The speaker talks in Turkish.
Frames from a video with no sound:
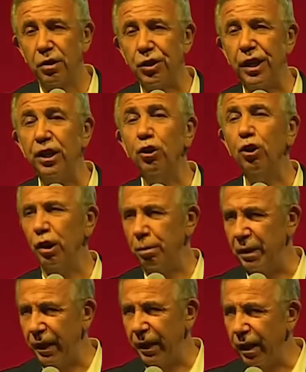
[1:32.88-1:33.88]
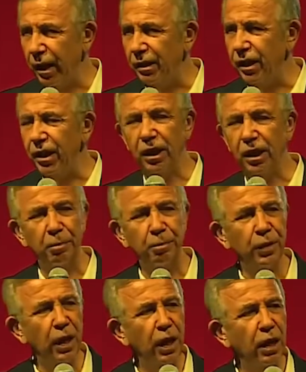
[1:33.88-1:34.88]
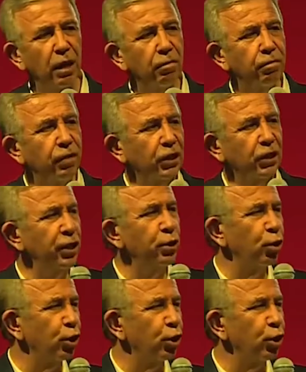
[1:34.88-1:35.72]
Seni görmeye geldik, vatan